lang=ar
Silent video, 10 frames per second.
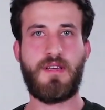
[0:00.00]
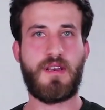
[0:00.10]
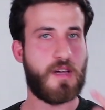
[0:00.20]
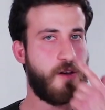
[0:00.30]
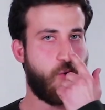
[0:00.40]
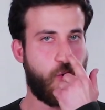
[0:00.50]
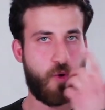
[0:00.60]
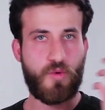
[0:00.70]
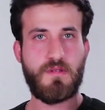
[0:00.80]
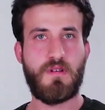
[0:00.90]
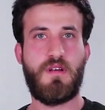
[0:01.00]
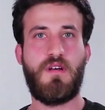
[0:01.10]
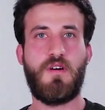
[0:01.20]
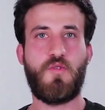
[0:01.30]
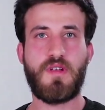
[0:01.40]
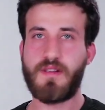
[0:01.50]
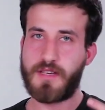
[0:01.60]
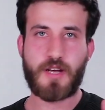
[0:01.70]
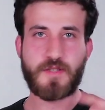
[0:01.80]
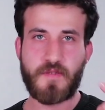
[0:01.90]
اللي خلقه هون واللي
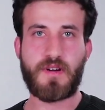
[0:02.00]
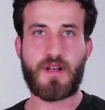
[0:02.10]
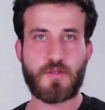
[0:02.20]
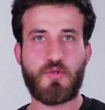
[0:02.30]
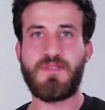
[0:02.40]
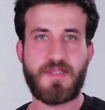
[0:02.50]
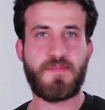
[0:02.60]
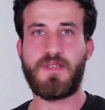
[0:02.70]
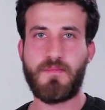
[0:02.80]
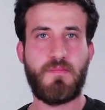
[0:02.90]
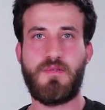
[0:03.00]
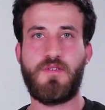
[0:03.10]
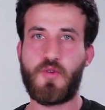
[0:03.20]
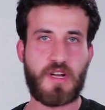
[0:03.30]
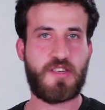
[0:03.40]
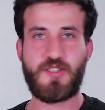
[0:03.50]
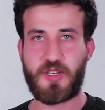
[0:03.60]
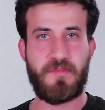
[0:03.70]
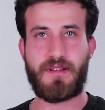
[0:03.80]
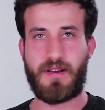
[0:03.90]
لسانه زفر على طول بسبسب هدول اكثر
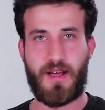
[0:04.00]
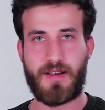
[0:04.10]
شيء مرقين